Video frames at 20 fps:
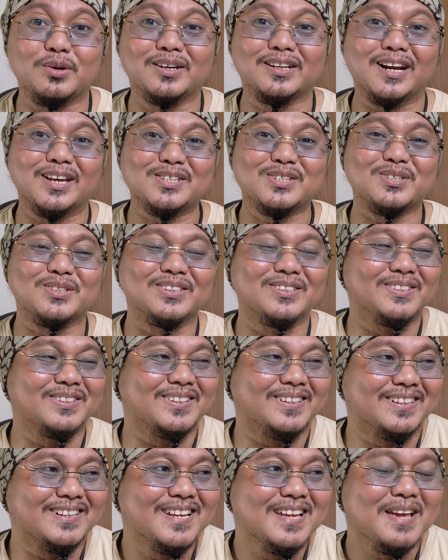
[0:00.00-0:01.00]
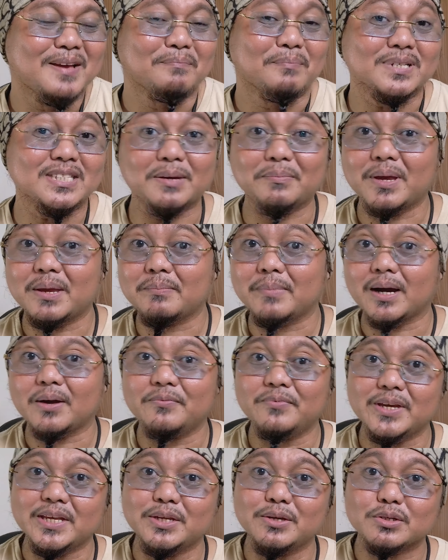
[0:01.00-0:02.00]
anong rason. Basta may
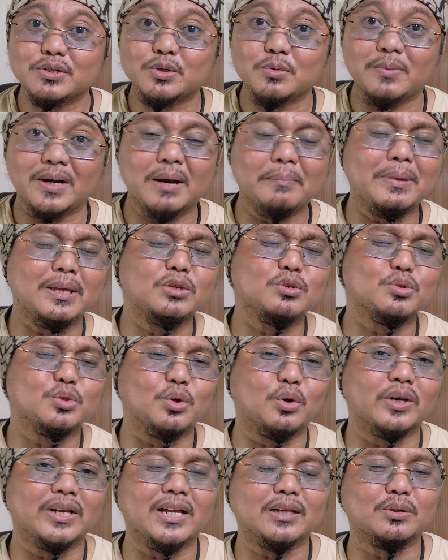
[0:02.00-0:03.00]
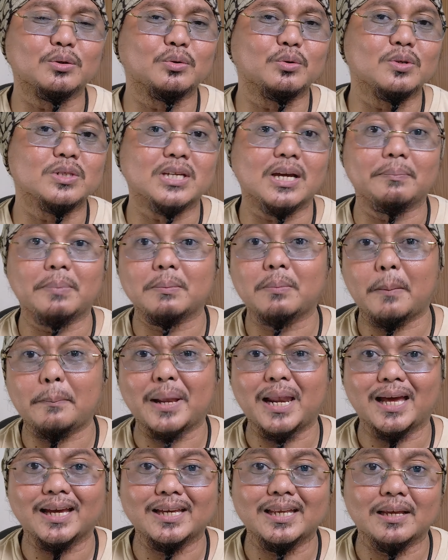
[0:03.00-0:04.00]
mga videos. Kumbaga may tutorial tungkol sa
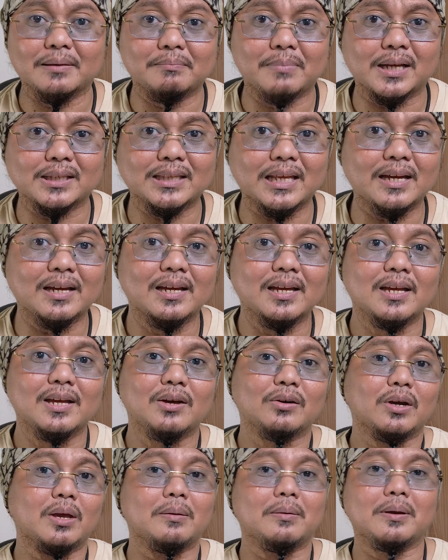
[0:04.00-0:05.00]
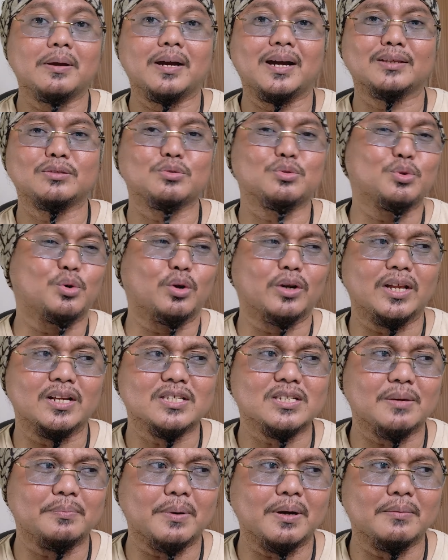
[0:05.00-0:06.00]
pagpapalaki ng bata. Kaya may mga
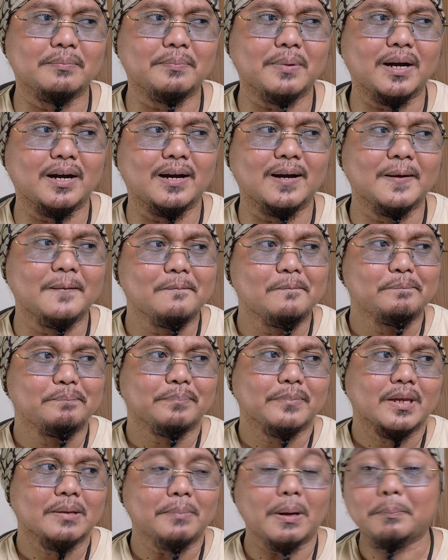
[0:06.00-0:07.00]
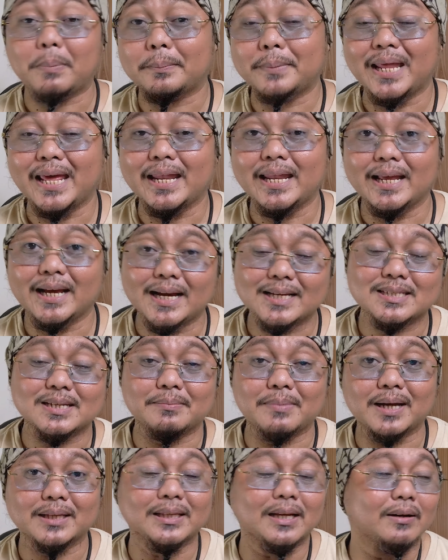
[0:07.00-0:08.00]
tutorial sa pagpa magpabdede nga
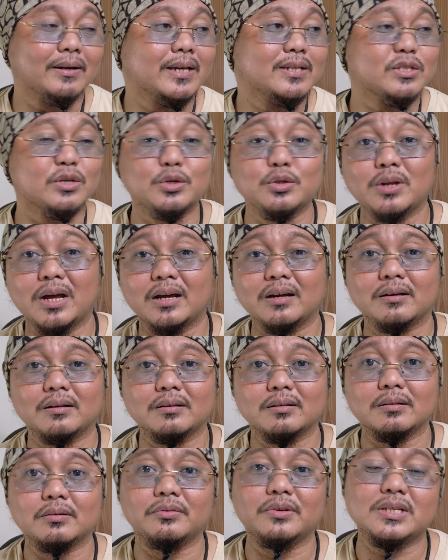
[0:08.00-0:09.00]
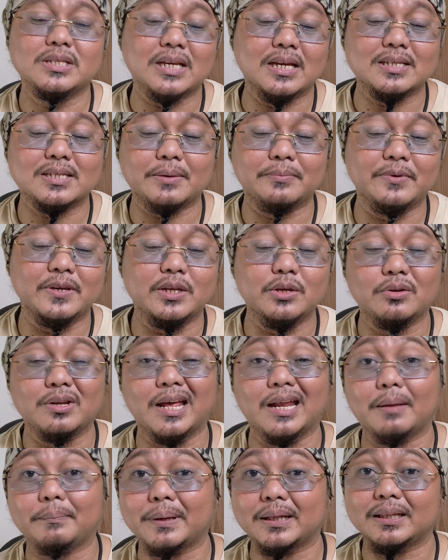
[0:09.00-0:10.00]
sa bata. Kaysa yun ang isa sa video
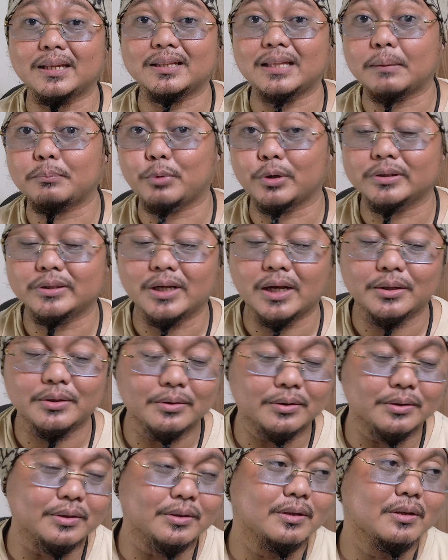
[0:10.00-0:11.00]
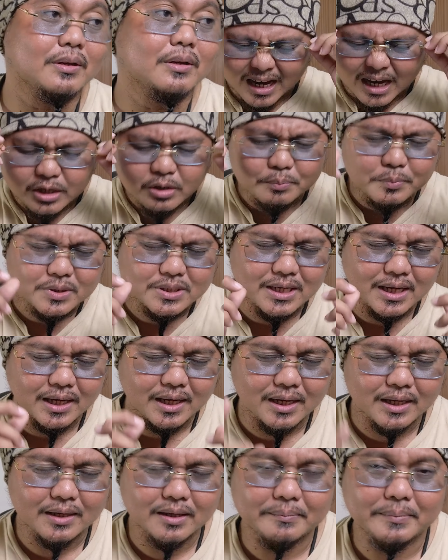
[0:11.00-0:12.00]
na napat, natagpuan nila doon. Ayun po
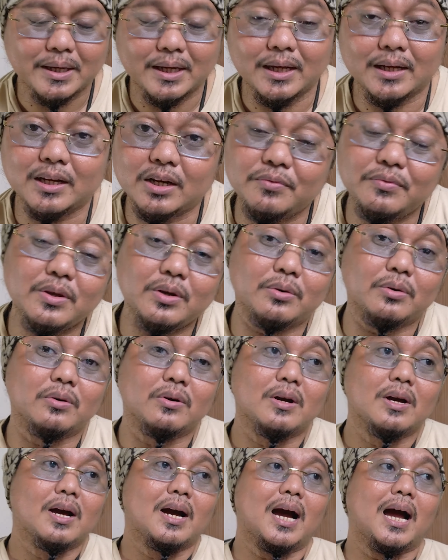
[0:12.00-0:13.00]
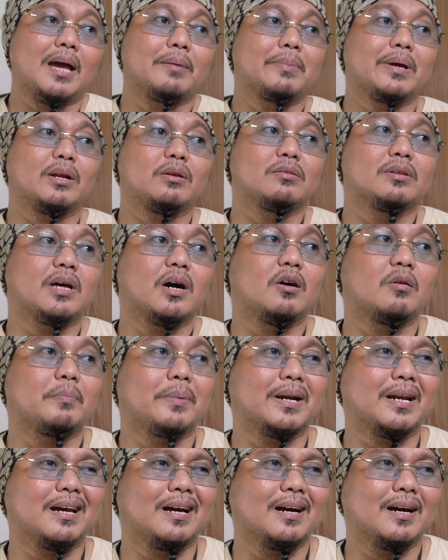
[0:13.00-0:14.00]
sa mga nag-review, ay meron daw
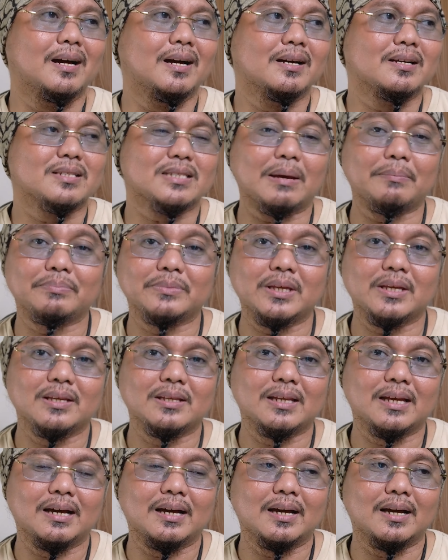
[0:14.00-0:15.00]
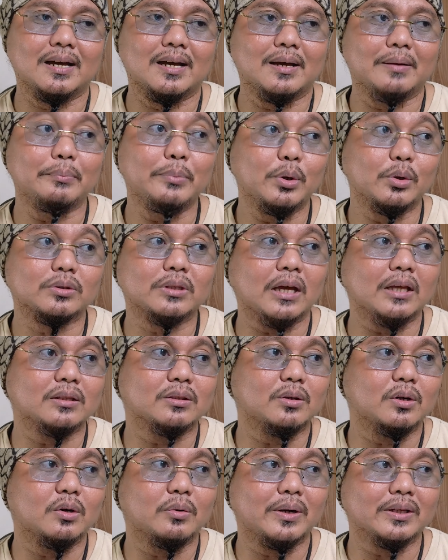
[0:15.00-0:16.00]
parang something na
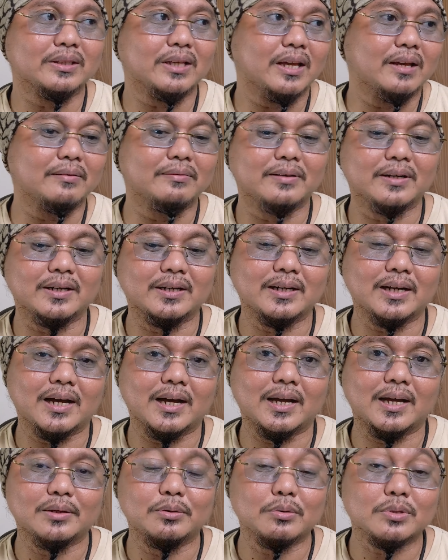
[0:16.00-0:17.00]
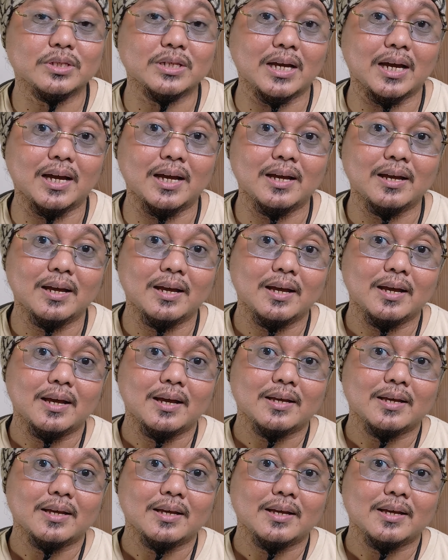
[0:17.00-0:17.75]
mutant or whatever na doon sa